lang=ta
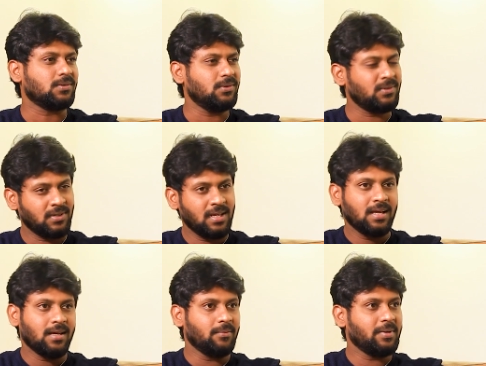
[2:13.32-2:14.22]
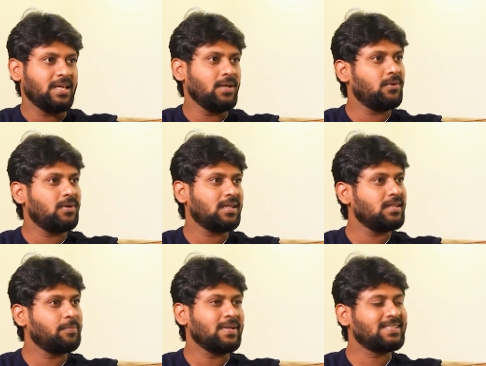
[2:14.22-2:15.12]
இருக்கும்
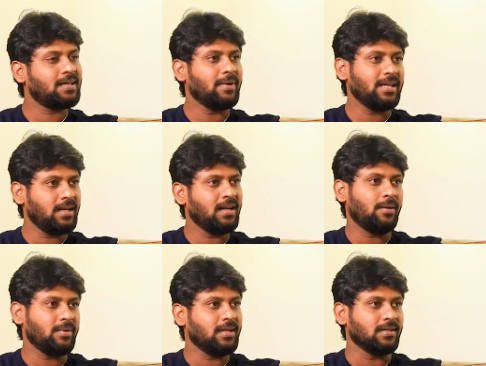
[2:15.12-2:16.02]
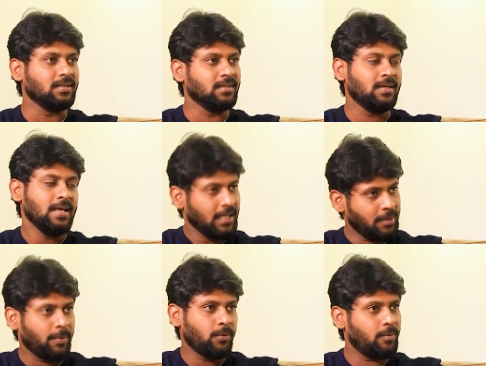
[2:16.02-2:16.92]
ஹீரோன்றது பெருசா மைண்ட்ல இல்லாம தான் இருந்தது
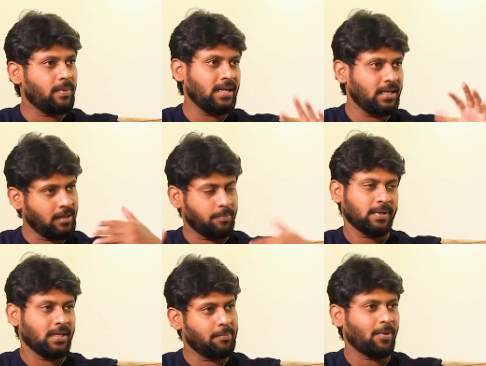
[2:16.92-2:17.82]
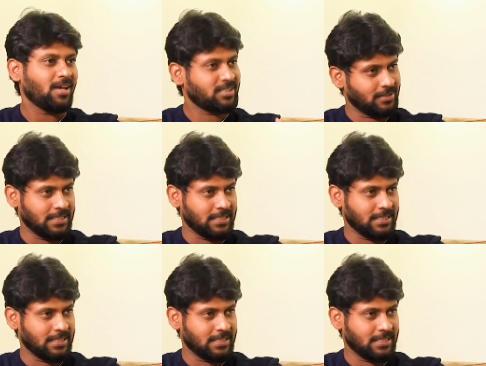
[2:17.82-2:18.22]
இப்போ ஒரு மாதிரி இப்போ இப்போ ஆசை